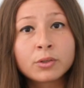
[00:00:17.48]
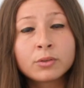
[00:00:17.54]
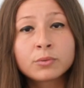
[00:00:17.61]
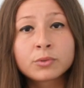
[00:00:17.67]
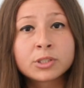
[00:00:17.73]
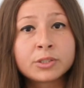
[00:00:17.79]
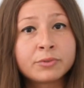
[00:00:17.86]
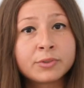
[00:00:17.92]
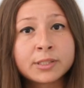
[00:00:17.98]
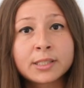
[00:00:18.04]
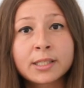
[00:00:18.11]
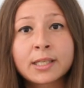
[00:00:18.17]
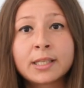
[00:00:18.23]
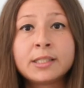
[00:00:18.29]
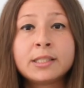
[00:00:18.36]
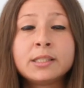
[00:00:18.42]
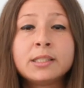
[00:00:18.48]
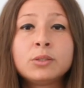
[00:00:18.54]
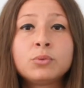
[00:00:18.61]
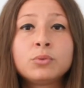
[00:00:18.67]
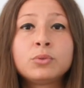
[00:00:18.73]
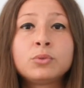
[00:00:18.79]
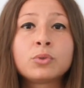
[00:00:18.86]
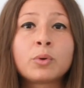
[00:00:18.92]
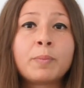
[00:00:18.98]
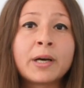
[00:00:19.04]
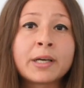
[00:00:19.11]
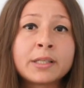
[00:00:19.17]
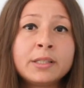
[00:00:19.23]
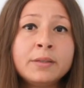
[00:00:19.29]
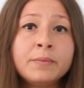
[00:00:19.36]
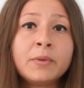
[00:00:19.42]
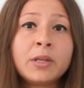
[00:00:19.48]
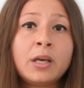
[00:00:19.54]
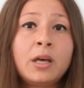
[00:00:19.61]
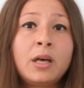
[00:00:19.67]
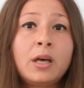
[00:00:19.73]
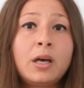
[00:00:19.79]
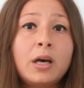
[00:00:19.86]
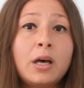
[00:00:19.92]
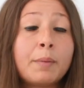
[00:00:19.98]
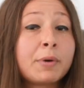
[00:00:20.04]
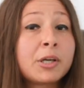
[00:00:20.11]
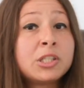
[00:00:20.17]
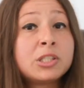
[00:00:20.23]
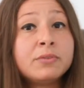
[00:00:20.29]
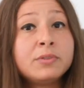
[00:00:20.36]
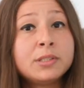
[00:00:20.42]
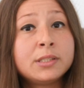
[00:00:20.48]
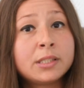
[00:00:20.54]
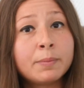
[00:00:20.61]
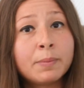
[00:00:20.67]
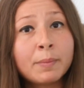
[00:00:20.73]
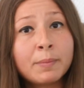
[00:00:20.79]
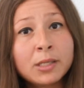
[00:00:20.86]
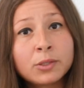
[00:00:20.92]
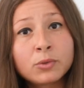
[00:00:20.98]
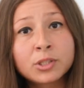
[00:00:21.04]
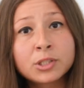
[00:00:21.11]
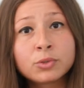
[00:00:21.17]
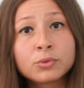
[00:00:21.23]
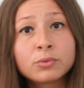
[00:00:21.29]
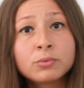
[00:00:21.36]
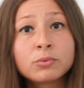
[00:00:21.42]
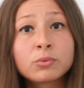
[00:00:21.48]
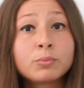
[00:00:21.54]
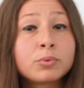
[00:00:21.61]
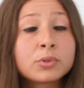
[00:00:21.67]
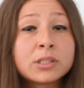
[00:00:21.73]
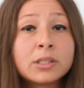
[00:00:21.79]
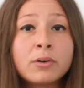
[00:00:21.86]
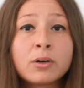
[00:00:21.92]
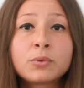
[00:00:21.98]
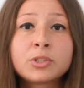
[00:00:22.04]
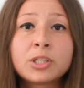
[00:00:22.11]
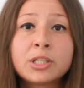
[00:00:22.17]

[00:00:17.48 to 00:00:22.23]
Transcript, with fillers: ans, donc j'ai fait cinq années d'études sur Paris. Après, j'ai visité pas mal de régions pour savoir où